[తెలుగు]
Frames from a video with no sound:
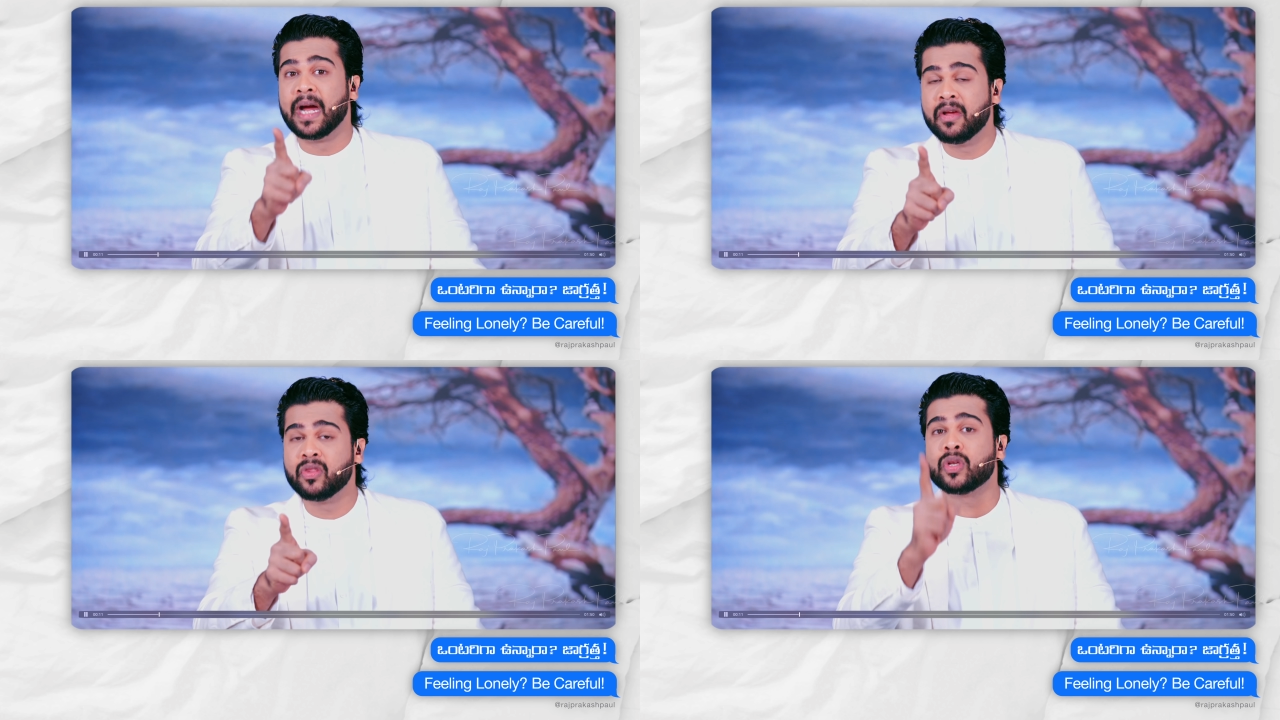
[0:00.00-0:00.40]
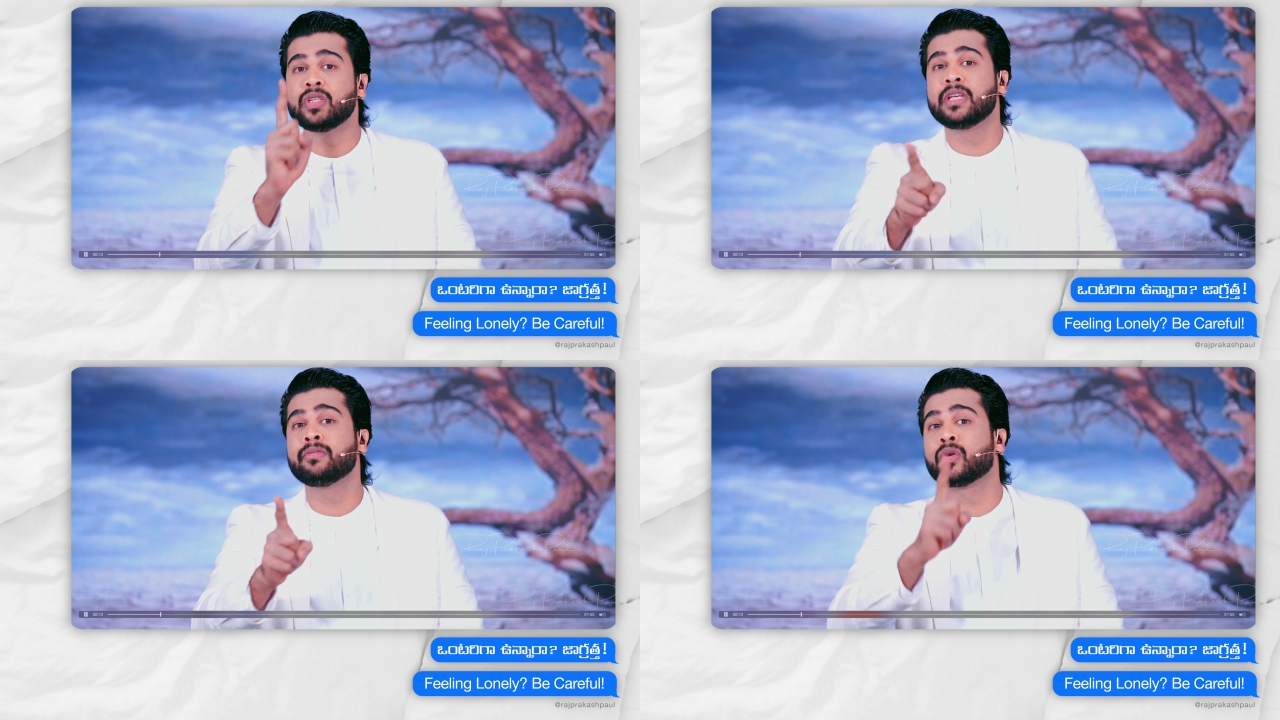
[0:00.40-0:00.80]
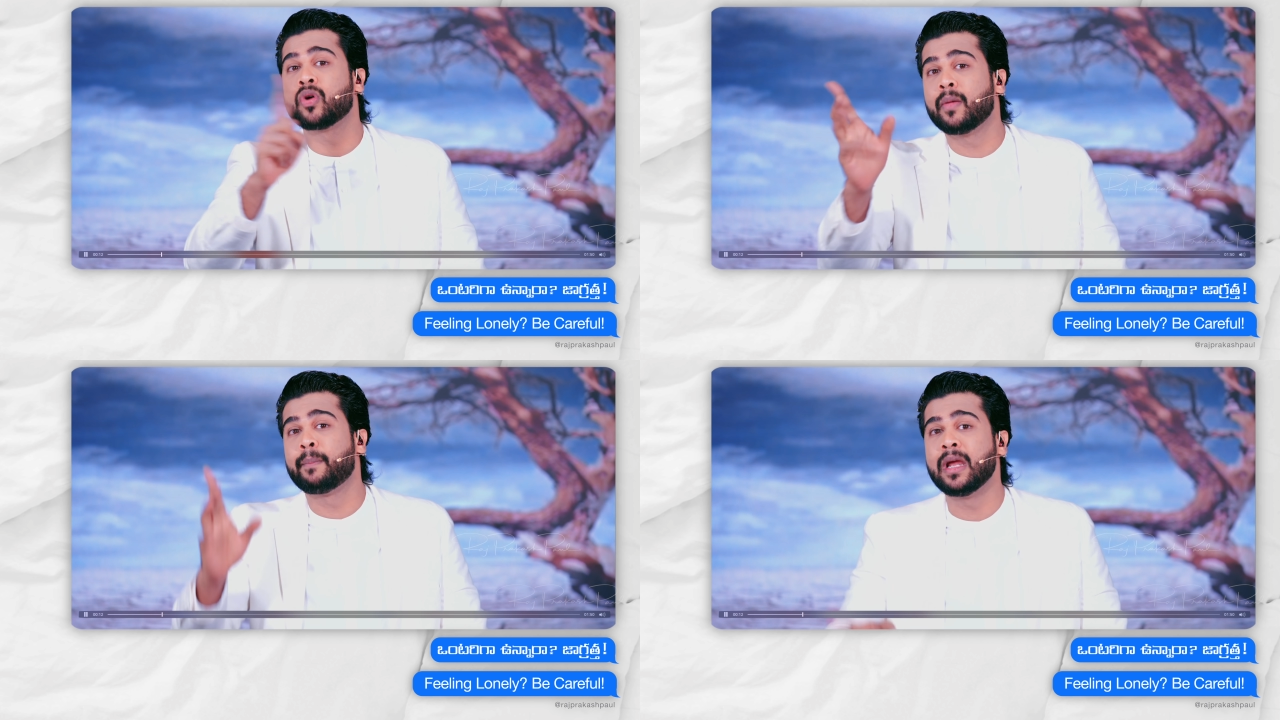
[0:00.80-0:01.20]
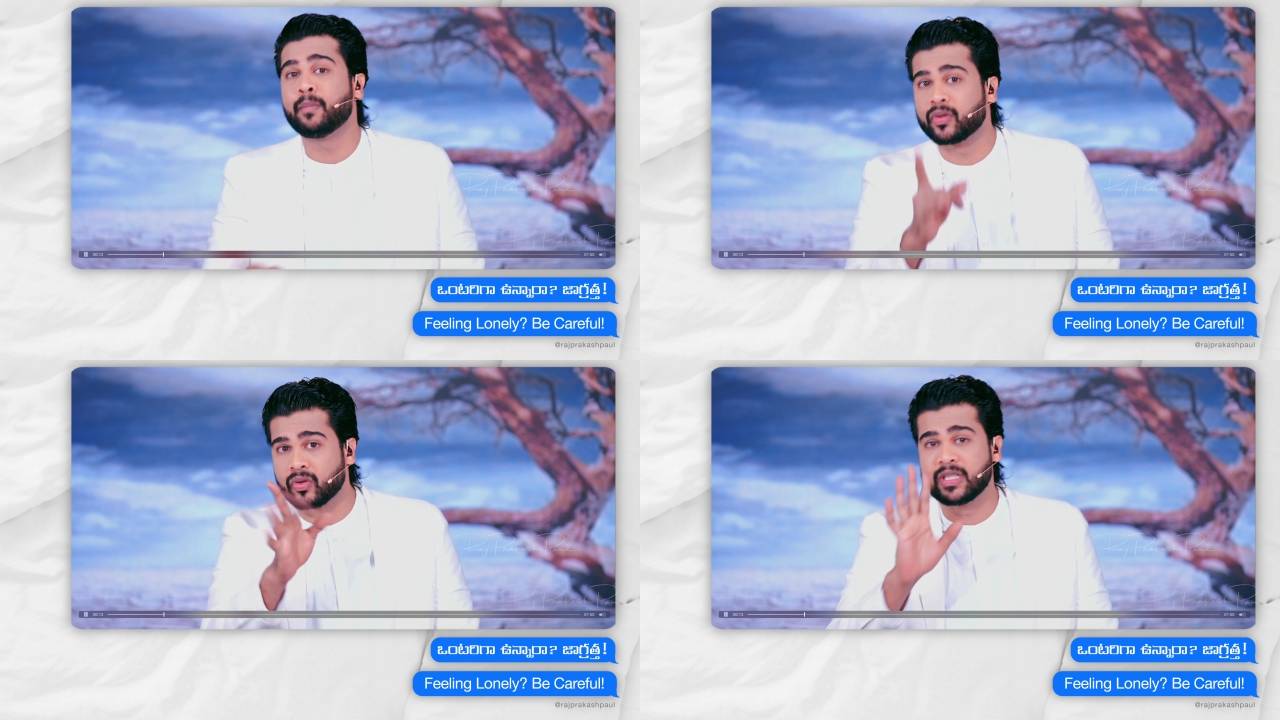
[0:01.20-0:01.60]
భయంతో జీవితం కొరకు
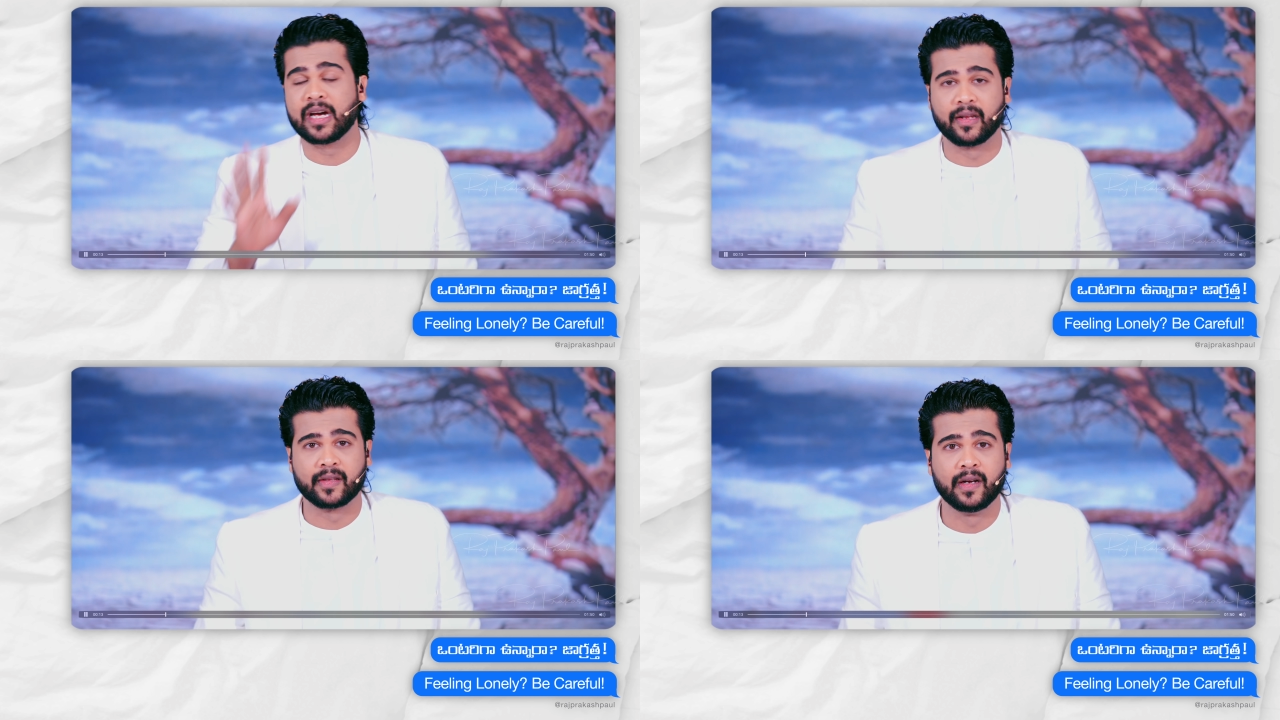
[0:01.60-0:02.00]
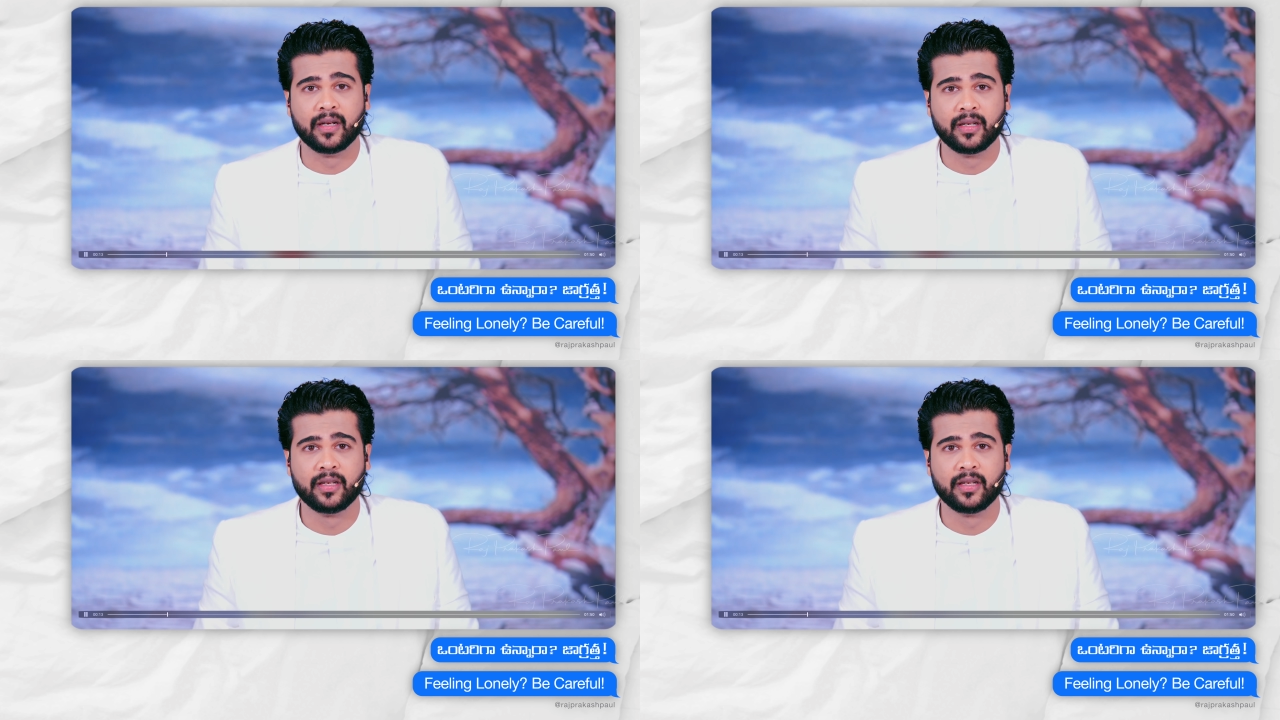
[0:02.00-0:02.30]
పారిపోతాం జాగ్రత్త